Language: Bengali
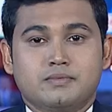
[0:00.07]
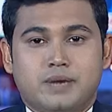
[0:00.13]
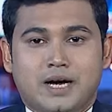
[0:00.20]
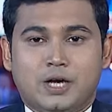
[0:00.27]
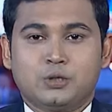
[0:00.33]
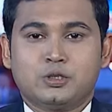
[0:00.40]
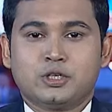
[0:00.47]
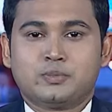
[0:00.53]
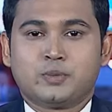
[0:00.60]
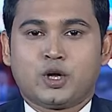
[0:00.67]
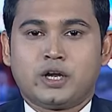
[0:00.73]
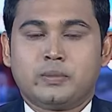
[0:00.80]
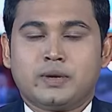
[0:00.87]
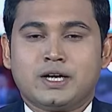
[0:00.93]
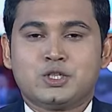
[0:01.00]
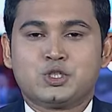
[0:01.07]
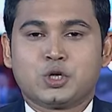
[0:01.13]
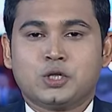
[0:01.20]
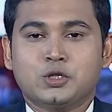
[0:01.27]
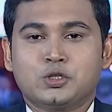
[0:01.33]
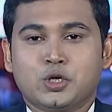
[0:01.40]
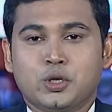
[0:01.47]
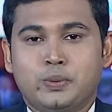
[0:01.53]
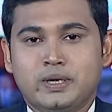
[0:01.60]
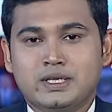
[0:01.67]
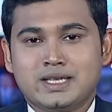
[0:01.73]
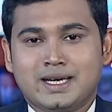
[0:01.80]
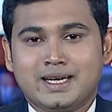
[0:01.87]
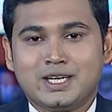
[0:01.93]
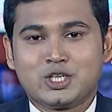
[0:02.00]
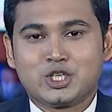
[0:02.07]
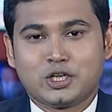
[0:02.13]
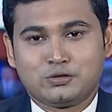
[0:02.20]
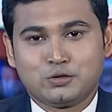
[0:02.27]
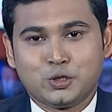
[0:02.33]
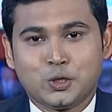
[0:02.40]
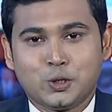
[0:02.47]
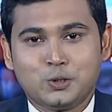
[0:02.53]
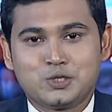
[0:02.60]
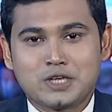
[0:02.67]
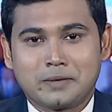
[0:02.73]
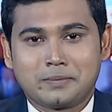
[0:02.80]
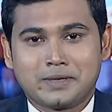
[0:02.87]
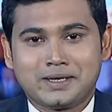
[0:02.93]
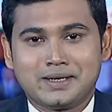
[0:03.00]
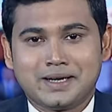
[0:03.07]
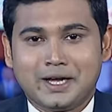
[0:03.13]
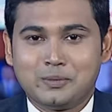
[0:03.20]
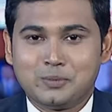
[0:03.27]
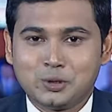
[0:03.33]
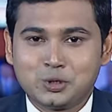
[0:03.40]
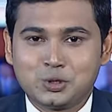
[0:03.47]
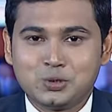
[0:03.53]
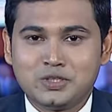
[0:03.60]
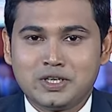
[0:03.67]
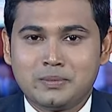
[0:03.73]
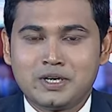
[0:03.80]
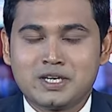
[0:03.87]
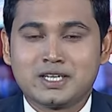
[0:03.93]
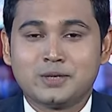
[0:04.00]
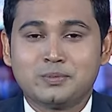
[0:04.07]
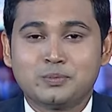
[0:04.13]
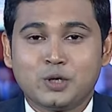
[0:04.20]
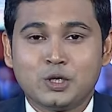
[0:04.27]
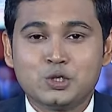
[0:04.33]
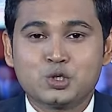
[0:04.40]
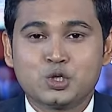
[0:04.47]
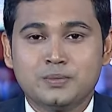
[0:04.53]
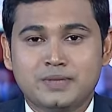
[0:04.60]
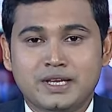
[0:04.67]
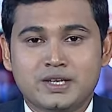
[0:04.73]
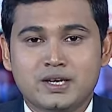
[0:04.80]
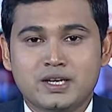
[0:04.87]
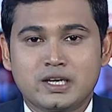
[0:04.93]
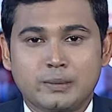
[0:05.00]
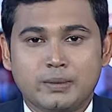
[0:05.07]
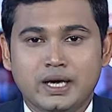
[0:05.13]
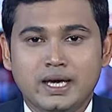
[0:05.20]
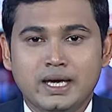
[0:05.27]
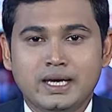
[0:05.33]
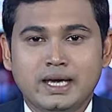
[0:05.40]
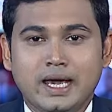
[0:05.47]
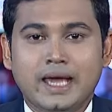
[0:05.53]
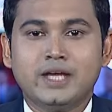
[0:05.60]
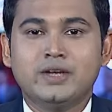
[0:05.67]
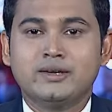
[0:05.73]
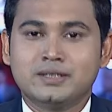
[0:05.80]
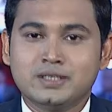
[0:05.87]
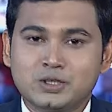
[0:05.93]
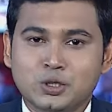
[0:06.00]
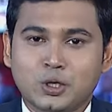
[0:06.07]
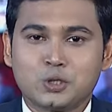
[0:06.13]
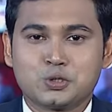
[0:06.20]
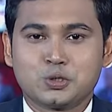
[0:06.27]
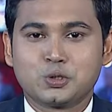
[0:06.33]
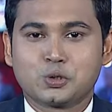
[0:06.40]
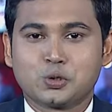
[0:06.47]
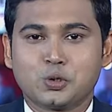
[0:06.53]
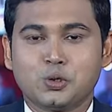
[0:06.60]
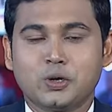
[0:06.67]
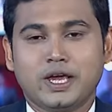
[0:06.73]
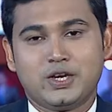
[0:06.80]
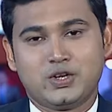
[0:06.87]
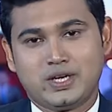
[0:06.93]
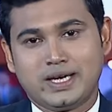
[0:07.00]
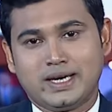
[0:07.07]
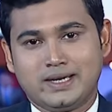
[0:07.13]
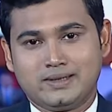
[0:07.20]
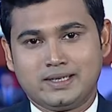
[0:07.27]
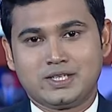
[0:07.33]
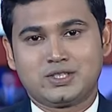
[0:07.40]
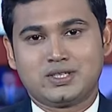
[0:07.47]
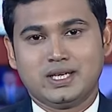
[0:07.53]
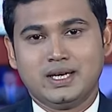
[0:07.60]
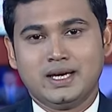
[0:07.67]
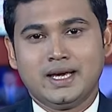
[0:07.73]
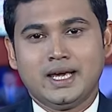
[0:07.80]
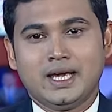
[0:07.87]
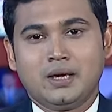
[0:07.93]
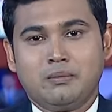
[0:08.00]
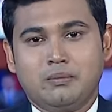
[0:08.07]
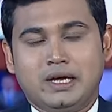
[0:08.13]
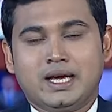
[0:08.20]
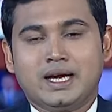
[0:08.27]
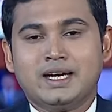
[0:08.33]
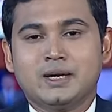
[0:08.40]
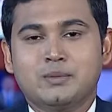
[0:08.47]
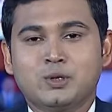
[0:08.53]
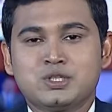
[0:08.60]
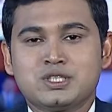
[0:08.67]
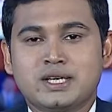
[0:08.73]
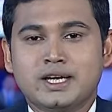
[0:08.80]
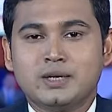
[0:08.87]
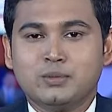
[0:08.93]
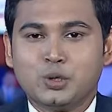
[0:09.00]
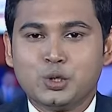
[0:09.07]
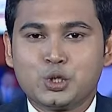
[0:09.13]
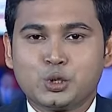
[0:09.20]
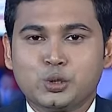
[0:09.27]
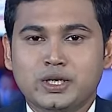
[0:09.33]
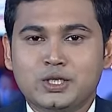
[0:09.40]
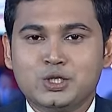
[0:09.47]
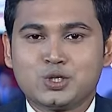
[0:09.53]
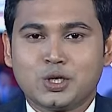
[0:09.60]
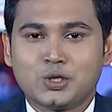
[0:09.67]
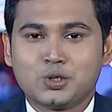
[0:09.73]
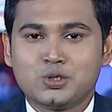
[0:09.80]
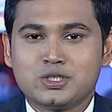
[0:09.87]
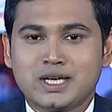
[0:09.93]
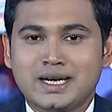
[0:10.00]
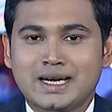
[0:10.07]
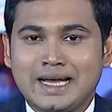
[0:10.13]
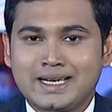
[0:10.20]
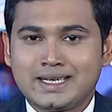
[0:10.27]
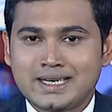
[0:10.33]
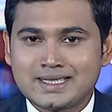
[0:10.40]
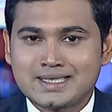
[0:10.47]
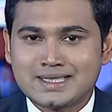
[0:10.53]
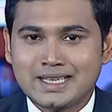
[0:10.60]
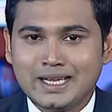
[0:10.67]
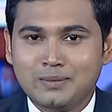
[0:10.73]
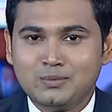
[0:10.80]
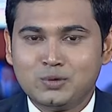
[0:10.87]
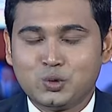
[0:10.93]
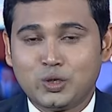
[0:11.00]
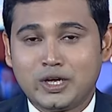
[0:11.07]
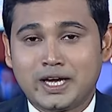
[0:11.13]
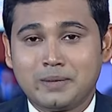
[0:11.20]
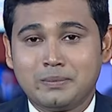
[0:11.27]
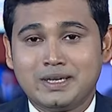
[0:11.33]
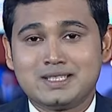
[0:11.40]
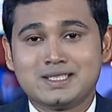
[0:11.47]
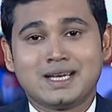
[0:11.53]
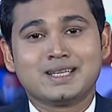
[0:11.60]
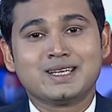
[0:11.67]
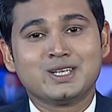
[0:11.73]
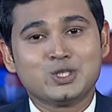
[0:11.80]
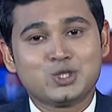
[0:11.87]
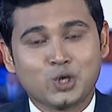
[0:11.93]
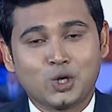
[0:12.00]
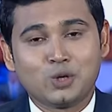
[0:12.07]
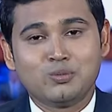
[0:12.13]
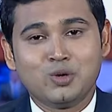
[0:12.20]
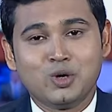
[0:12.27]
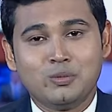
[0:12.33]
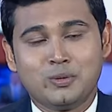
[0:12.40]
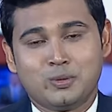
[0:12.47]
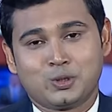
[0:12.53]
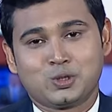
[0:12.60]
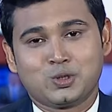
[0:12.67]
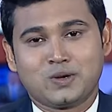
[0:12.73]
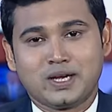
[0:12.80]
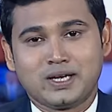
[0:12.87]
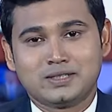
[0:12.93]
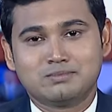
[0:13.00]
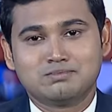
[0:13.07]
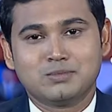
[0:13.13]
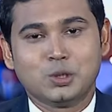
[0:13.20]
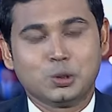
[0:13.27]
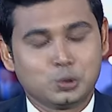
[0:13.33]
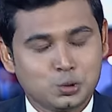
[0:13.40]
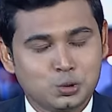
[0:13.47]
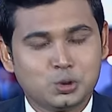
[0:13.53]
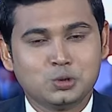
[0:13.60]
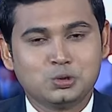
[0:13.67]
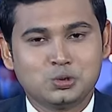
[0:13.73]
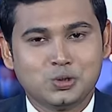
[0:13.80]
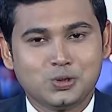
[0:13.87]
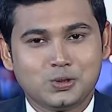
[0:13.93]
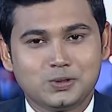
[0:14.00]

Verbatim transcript: ভারতের পর এবার চন্দ্র অভিযানে সফল হলো জাপান এর মধ্য দিয়ে বিশ্বের পঞ্চম দেশ হিসেবে এই কৃতিত্ব অর্জন করলো এশিয়ার এই দেশটি বিজ্ঞানীরা বলছেন মনুষ্যহীন চন্দ্রযান ল্যান্ডের স্লিম তুলে আনবে চাঁদের জন্ম বিবর্তনের নতুন তথ্য